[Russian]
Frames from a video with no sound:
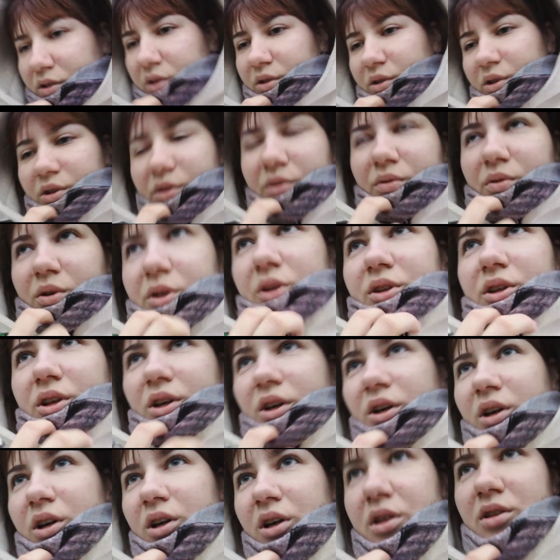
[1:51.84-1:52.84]
Ну и вот,
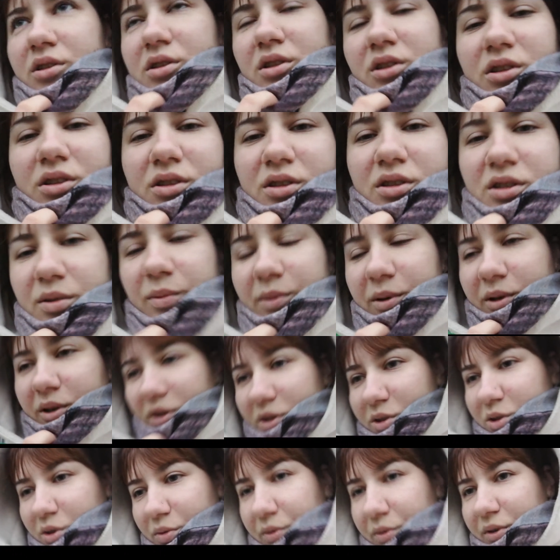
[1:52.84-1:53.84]
и Денис себе
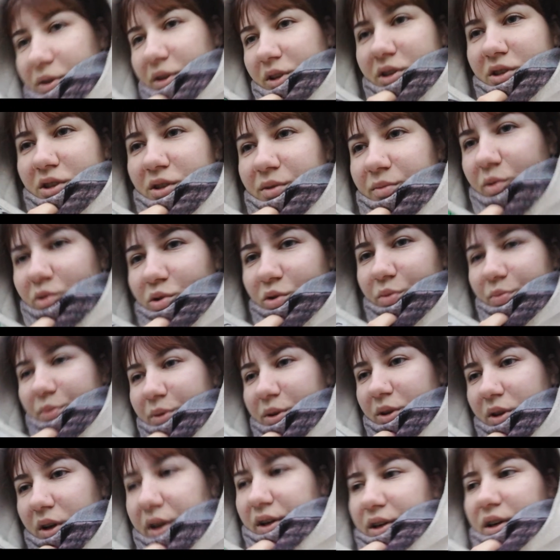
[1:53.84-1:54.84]
кроссовки на зиму
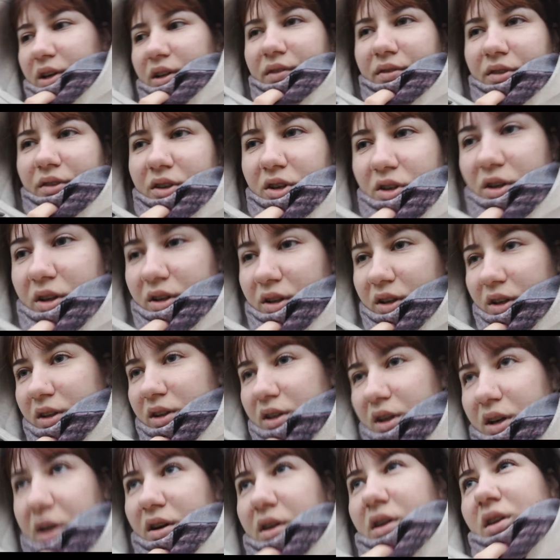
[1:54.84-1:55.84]
купил, а я, наверное, на
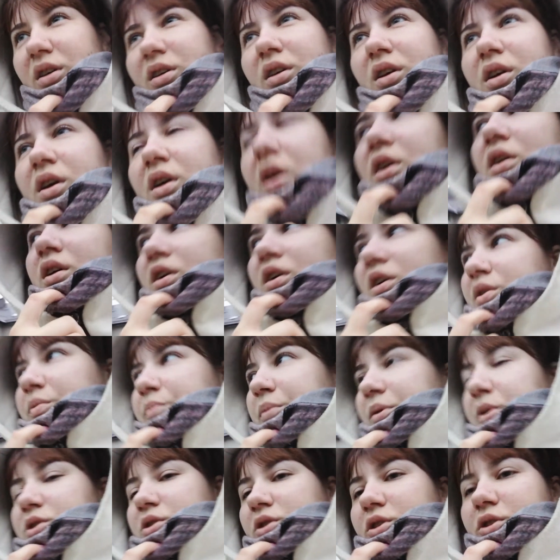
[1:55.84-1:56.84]
днях
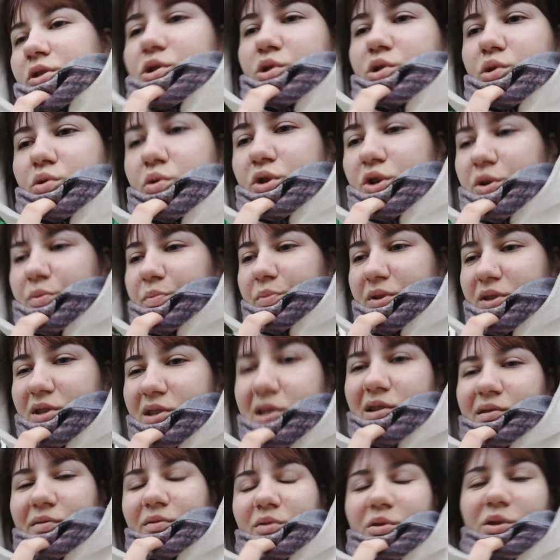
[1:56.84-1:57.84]
подскочу уже
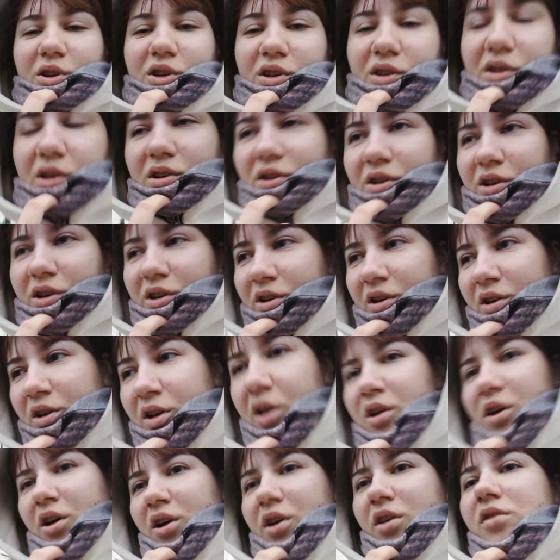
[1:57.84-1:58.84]
без него и
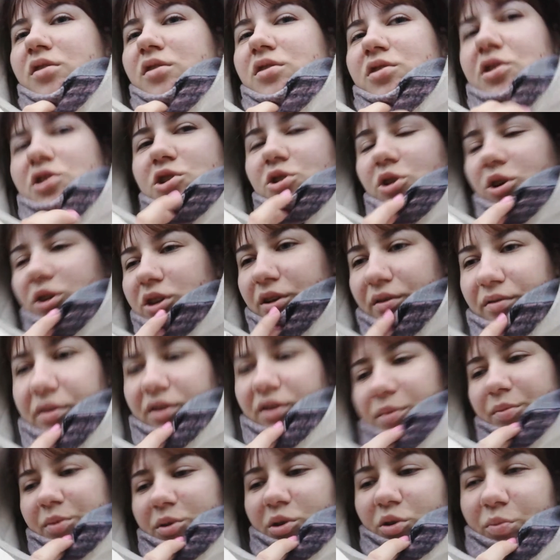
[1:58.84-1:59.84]
что-то
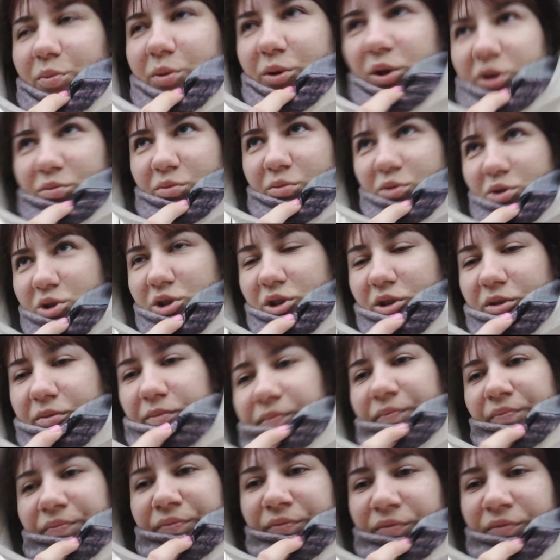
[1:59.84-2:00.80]
выберу, потому что,